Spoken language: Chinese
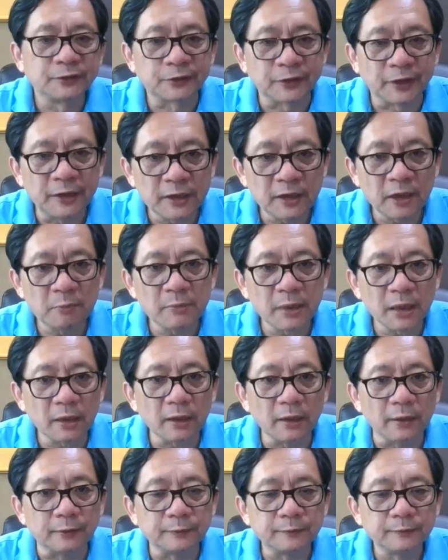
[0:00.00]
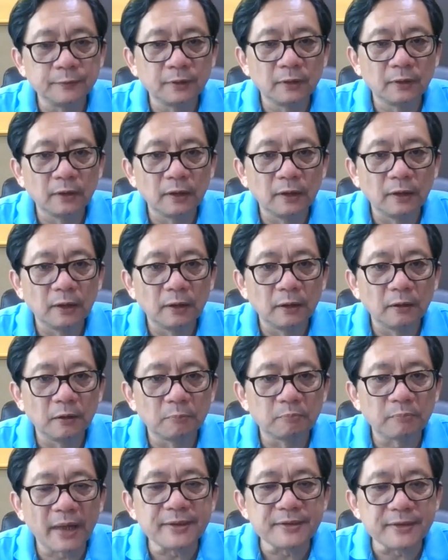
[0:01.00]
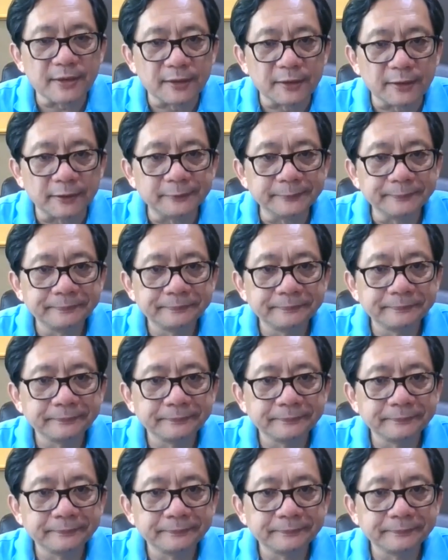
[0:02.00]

谁能命令潘景寅